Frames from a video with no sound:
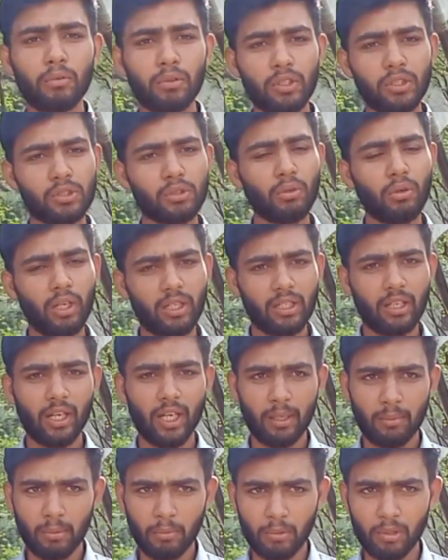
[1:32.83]
उन्नीस
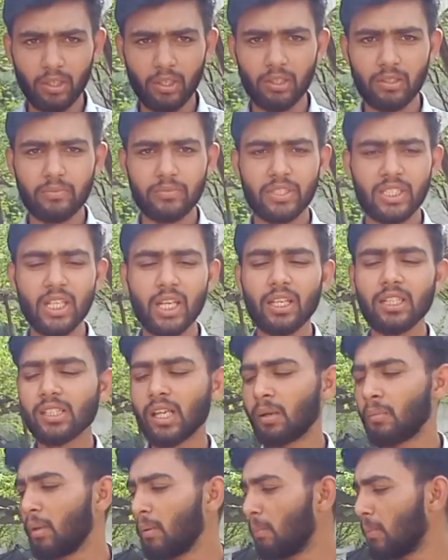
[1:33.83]
मॉडल जी हाँ
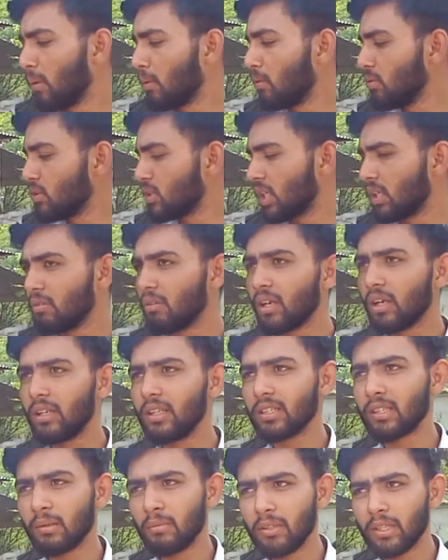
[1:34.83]
किसान भाई बिल्कुल जेनवन
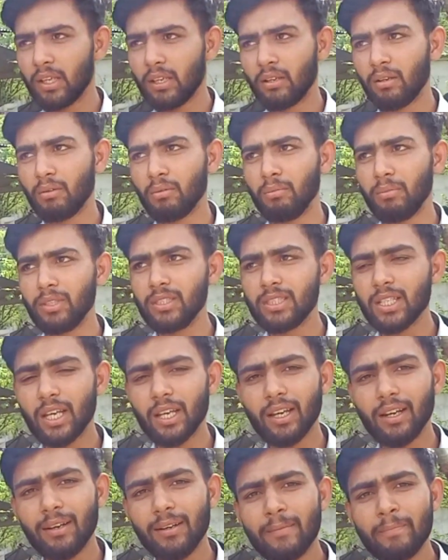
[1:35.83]
कंडीशन में देखने को मिल
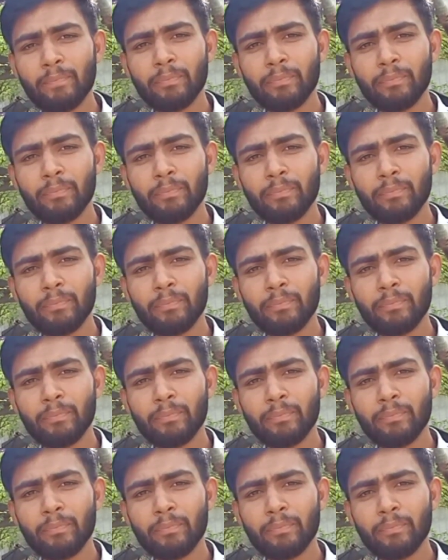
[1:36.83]
जाएगा